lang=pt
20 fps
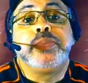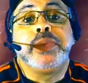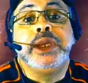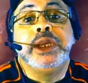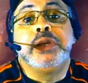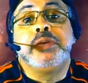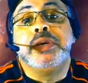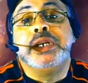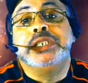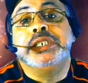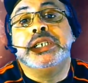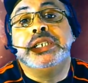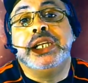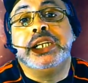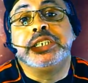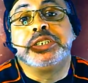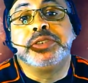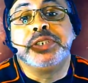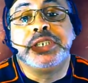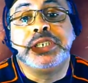E com a
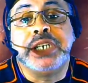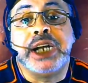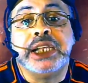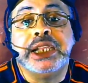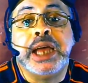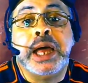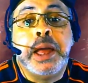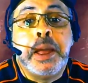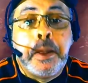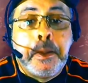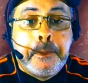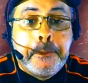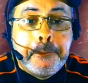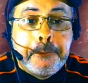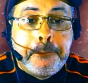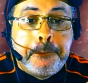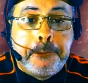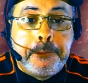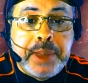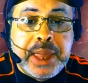janela fechada,
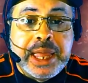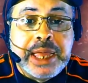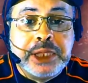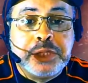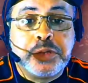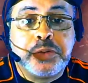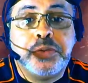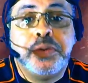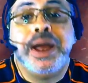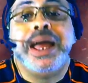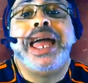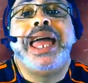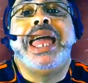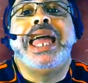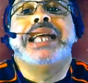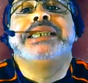Pedro é